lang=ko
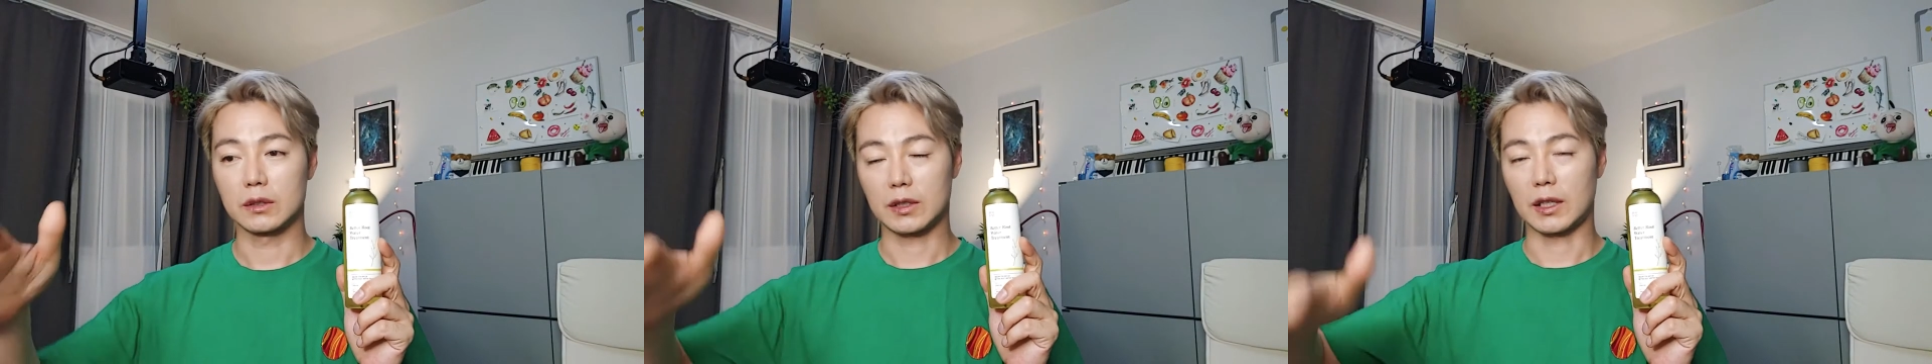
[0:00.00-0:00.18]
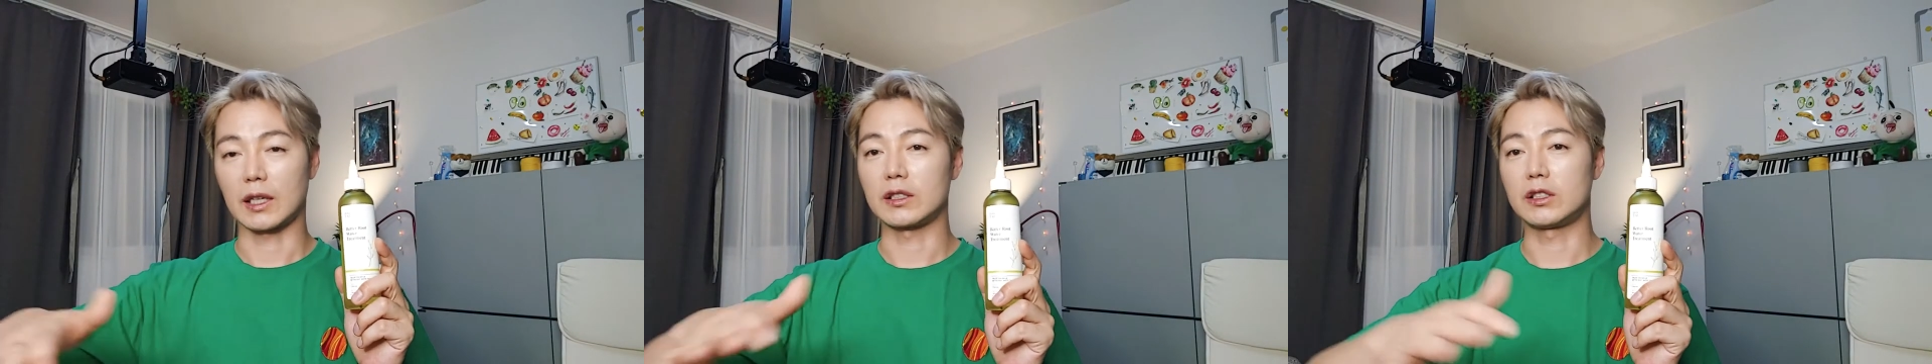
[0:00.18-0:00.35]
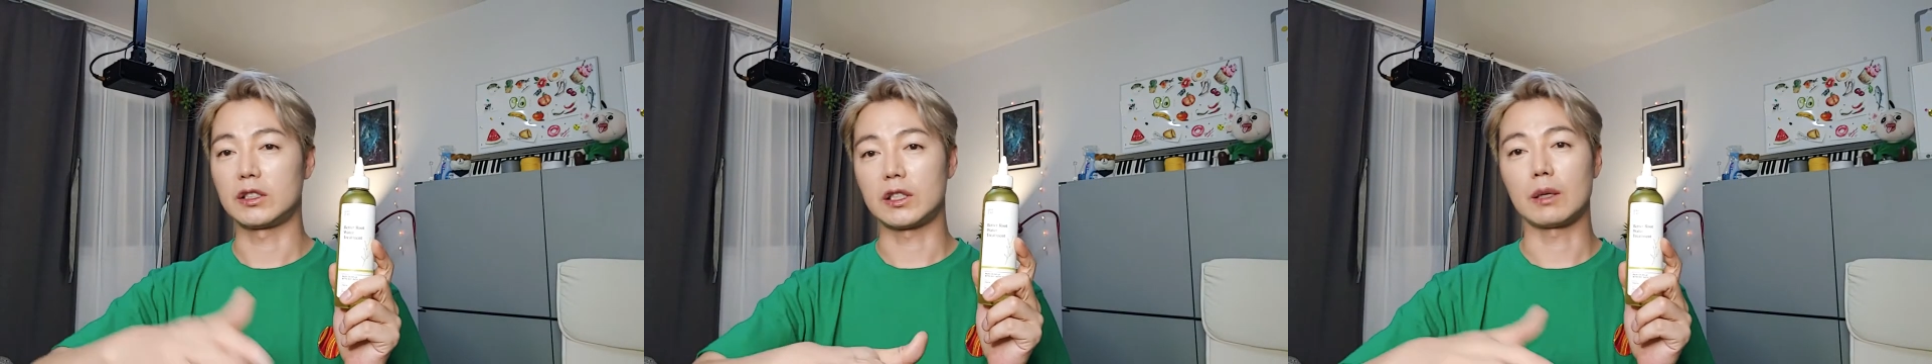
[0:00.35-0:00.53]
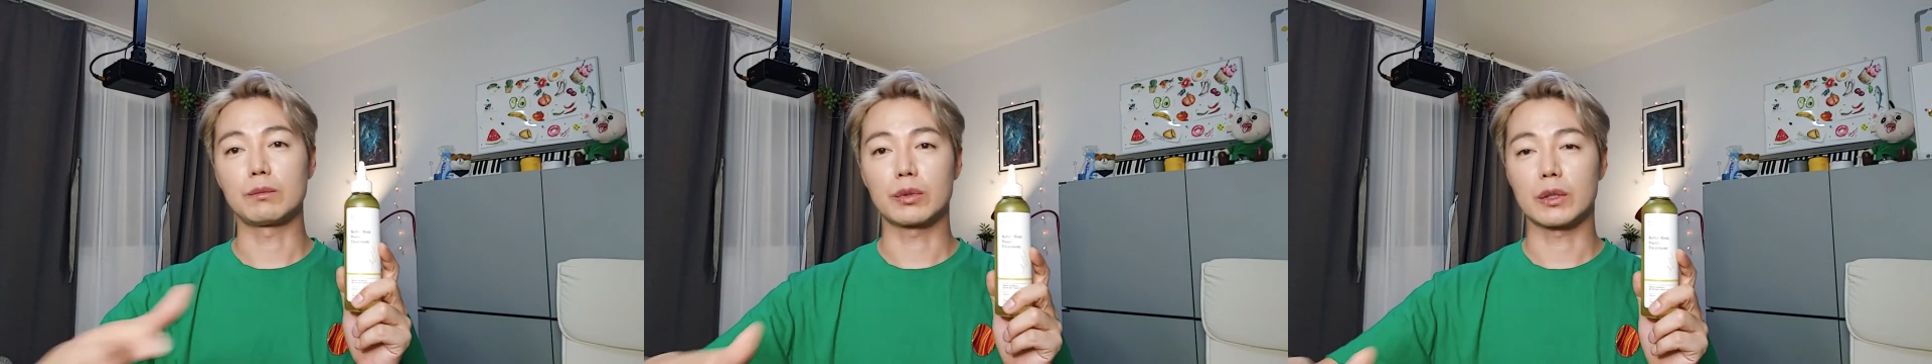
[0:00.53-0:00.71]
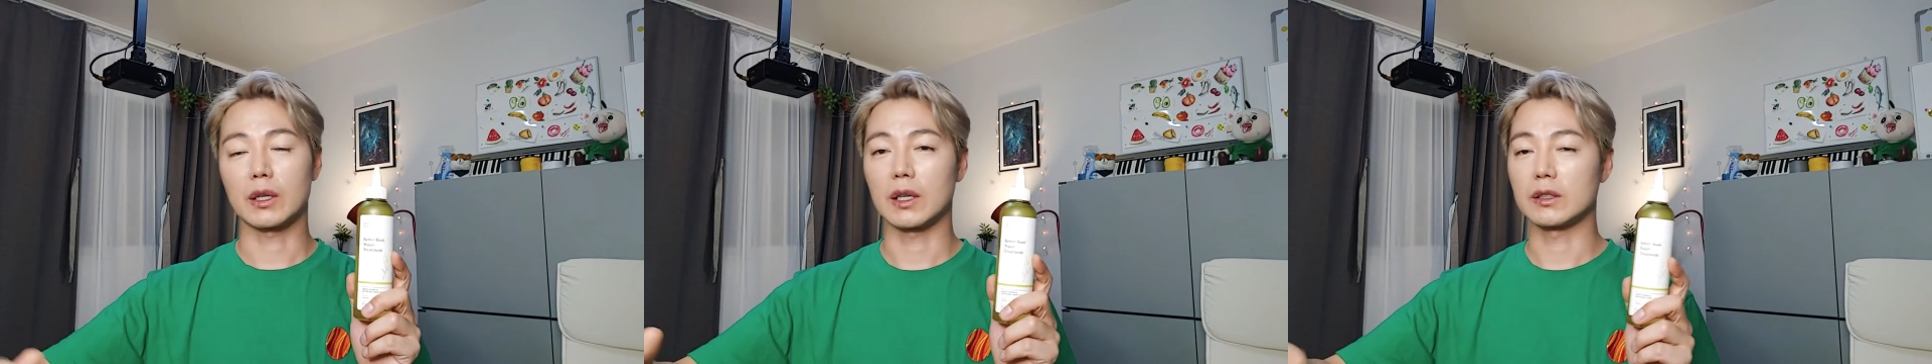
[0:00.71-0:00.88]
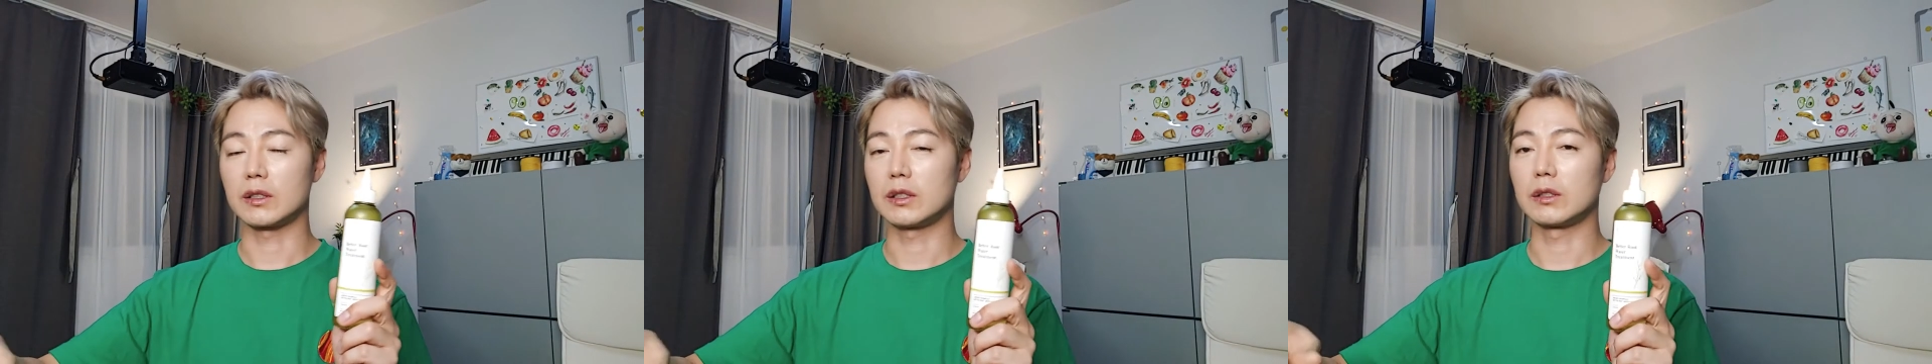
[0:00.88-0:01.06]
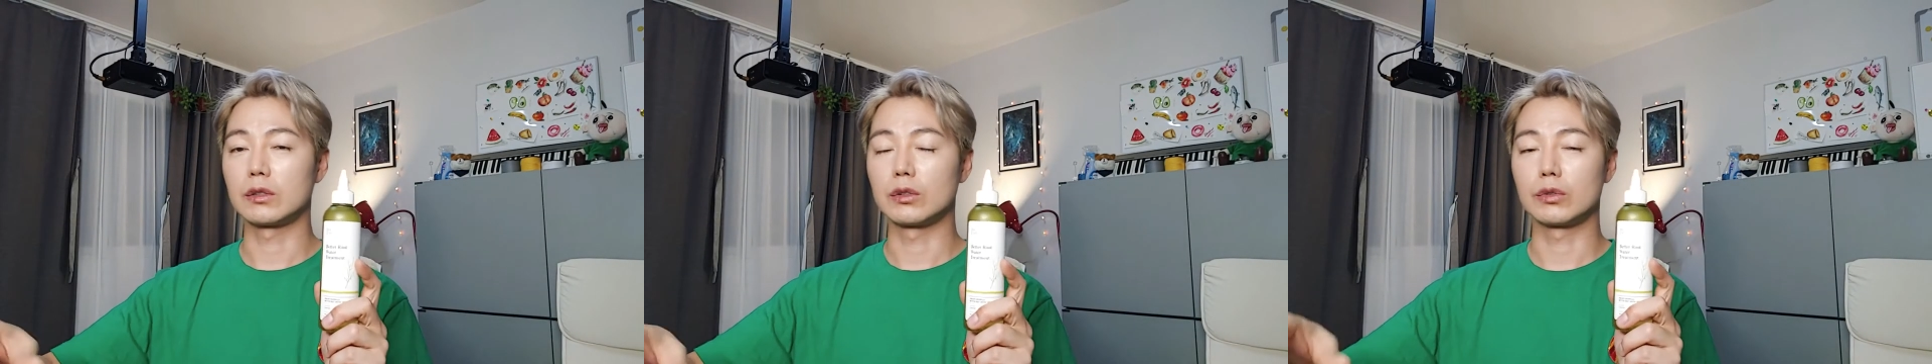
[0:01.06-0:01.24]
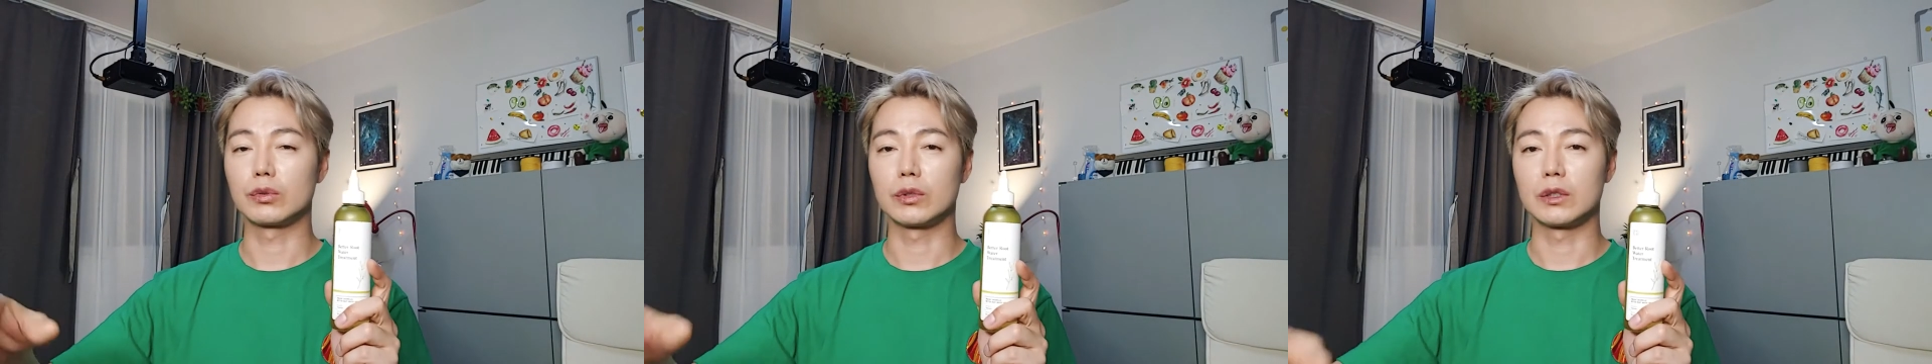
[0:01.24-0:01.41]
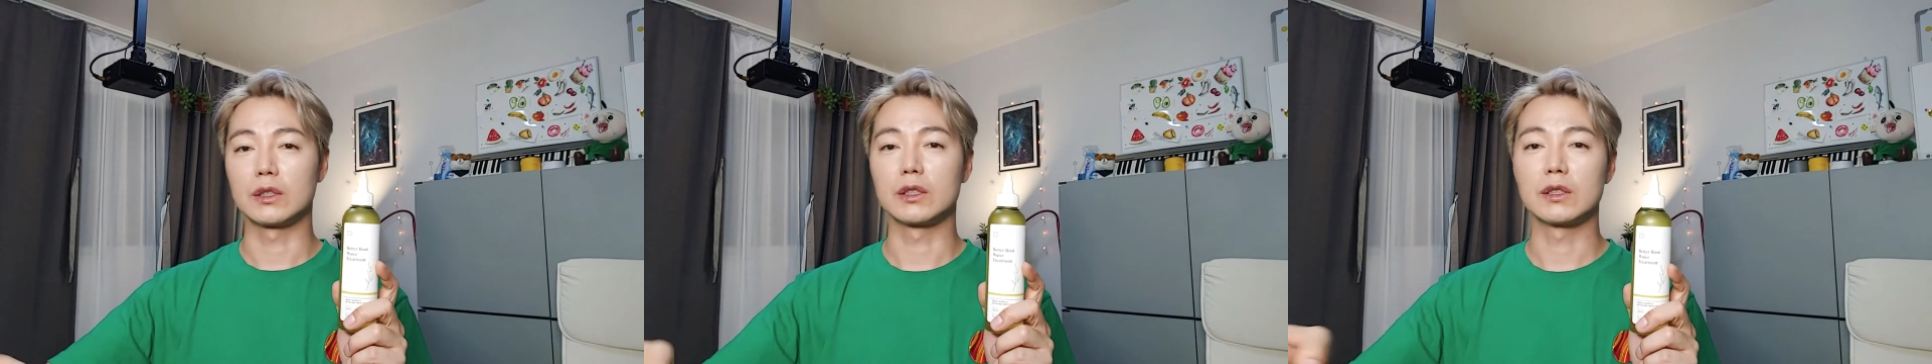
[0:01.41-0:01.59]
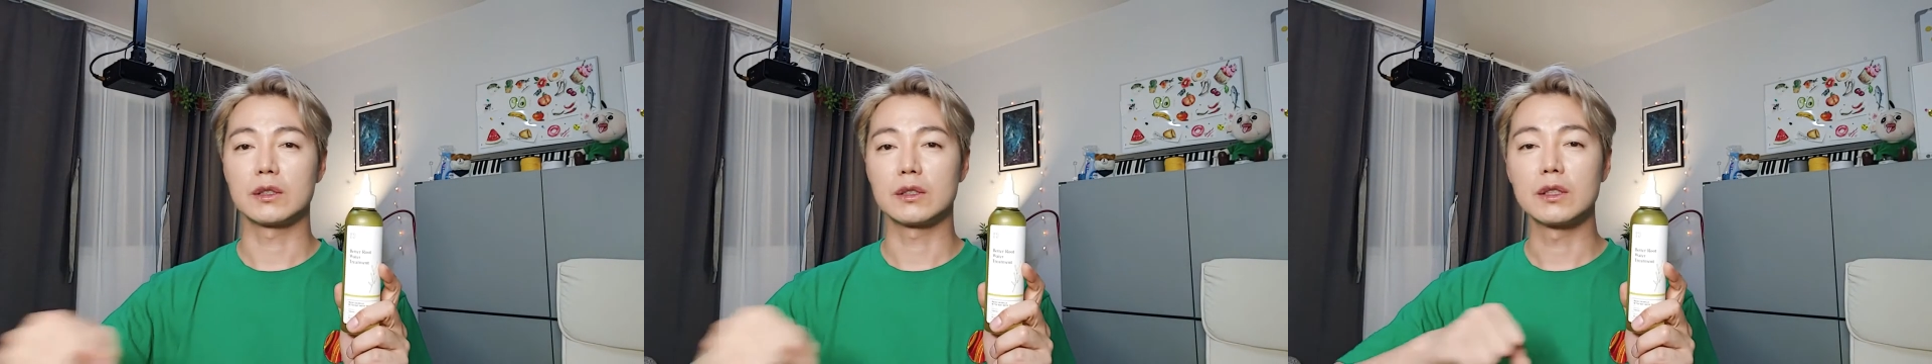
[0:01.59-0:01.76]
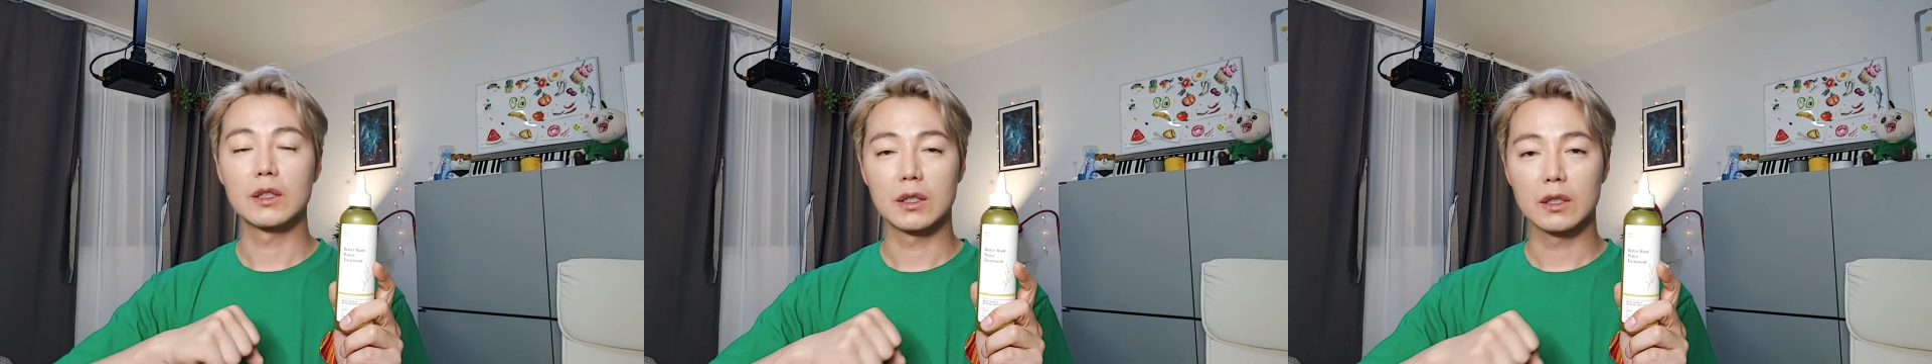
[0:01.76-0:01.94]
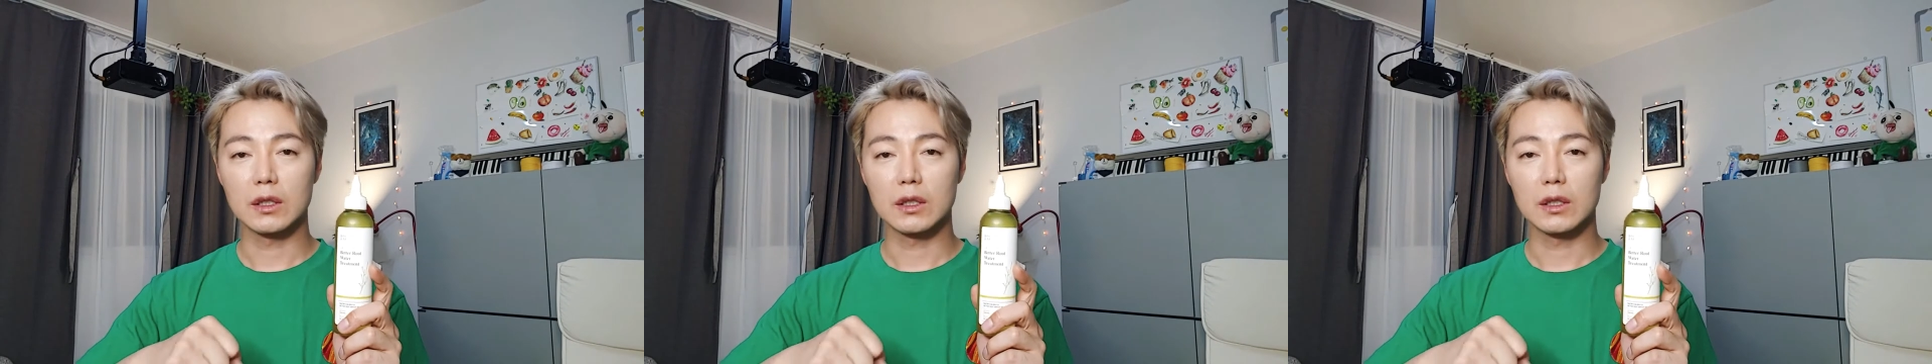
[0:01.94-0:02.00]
같이 샴푸랑 같이 쓸 수 있는